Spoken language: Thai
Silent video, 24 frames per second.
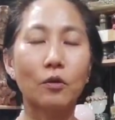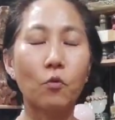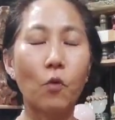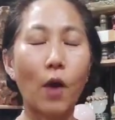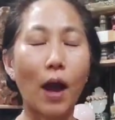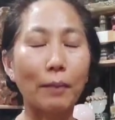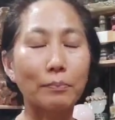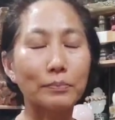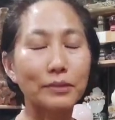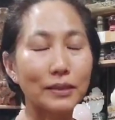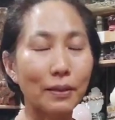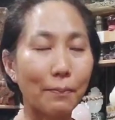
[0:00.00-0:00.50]
ค
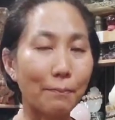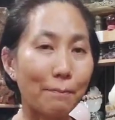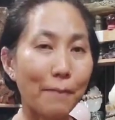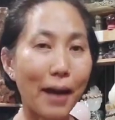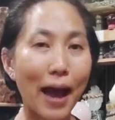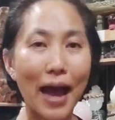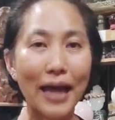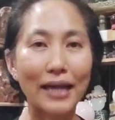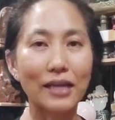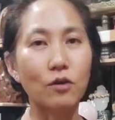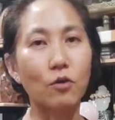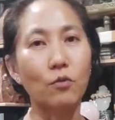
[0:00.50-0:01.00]
วามส
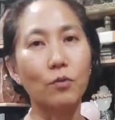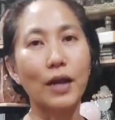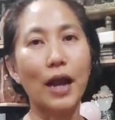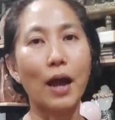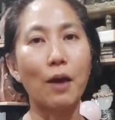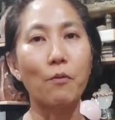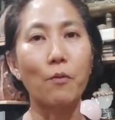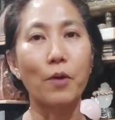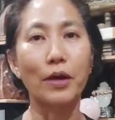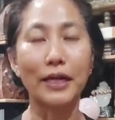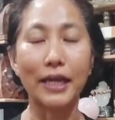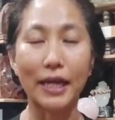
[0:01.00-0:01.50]
บายของ
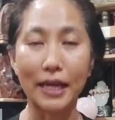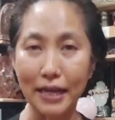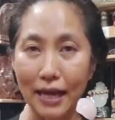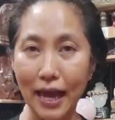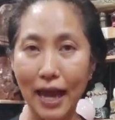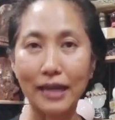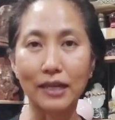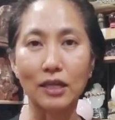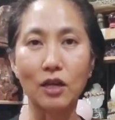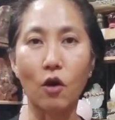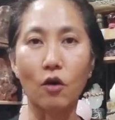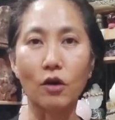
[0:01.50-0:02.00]
เราอะใน
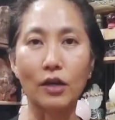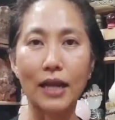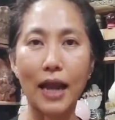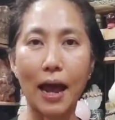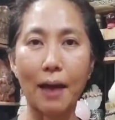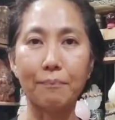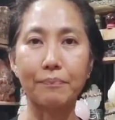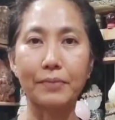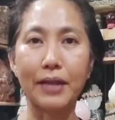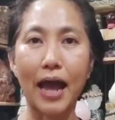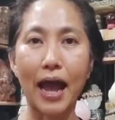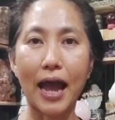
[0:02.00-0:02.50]
การนอนห
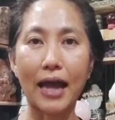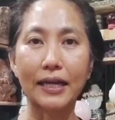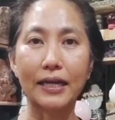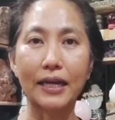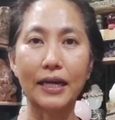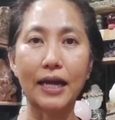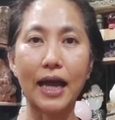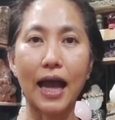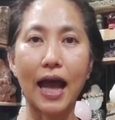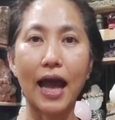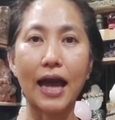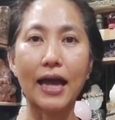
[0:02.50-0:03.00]
ลับได้
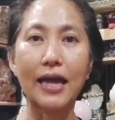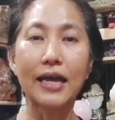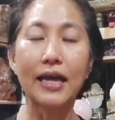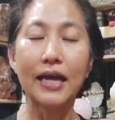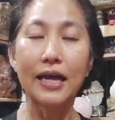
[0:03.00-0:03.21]
นะคะ